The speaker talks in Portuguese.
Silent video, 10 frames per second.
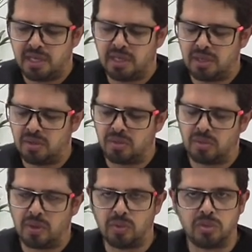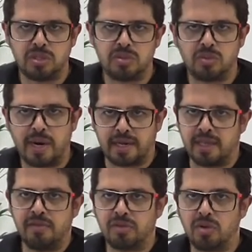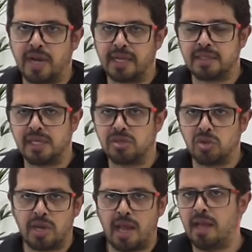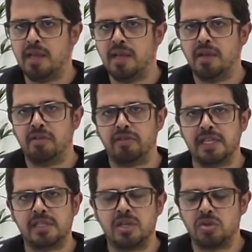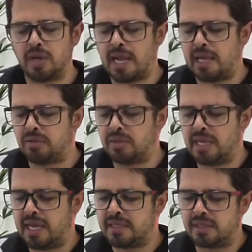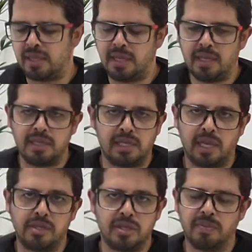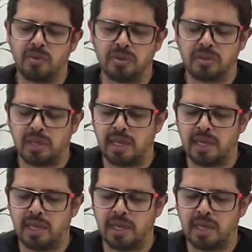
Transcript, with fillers: e o, o, o arquivo que o cara selecionar vai ser jogado na STDIN de quem chamou,